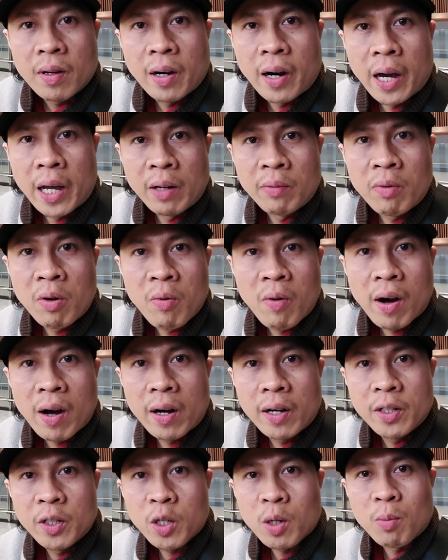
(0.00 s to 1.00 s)
Hi
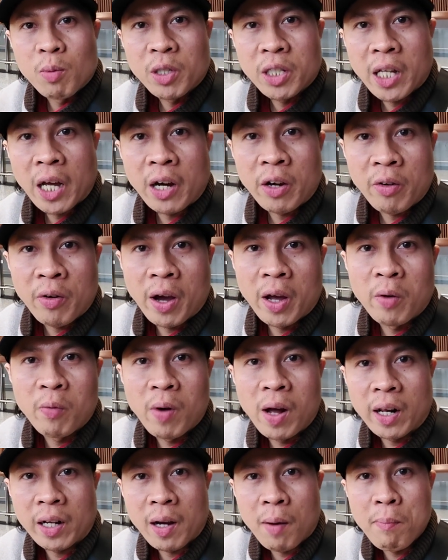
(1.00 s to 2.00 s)
everyone, kumusta kayo and
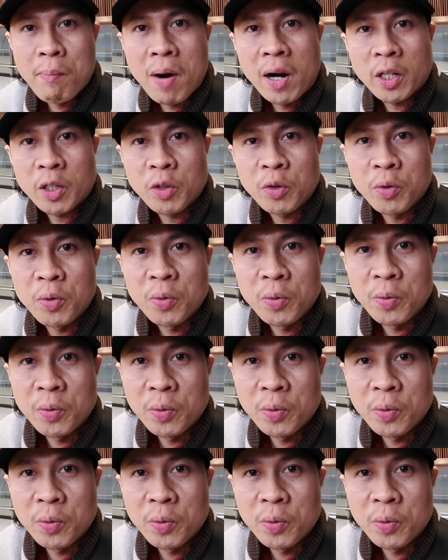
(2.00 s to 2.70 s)
welcome back to